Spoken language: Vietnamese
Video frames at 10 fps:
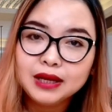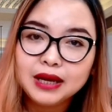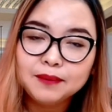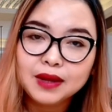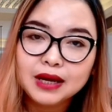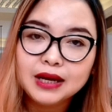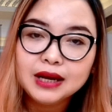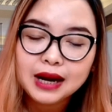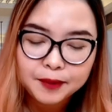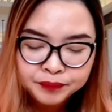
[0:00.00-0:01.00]
thì em thấy á,
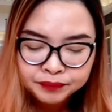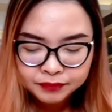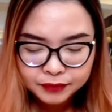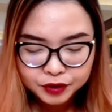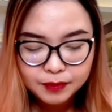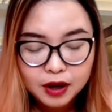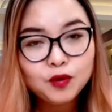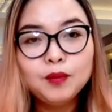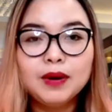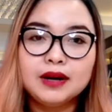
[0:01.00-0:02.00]
là người mới
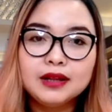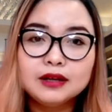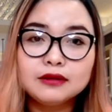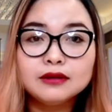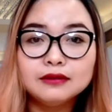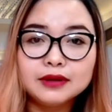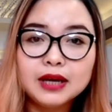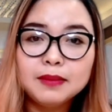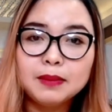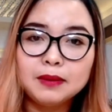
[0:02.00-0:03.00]
của mình nó thường thường khi
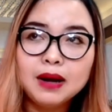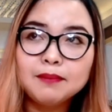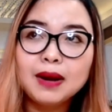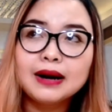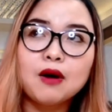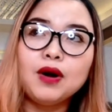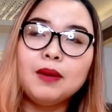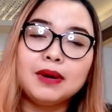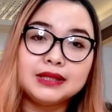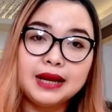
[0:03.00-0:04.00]
mà mình mới bắt đầu là
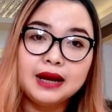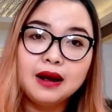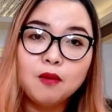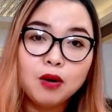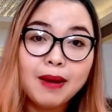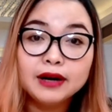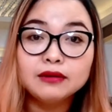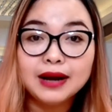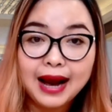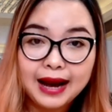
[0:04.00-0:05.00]
mình sẽ không có bán
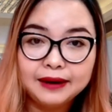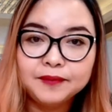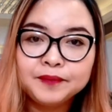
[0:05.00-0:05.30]
được hàng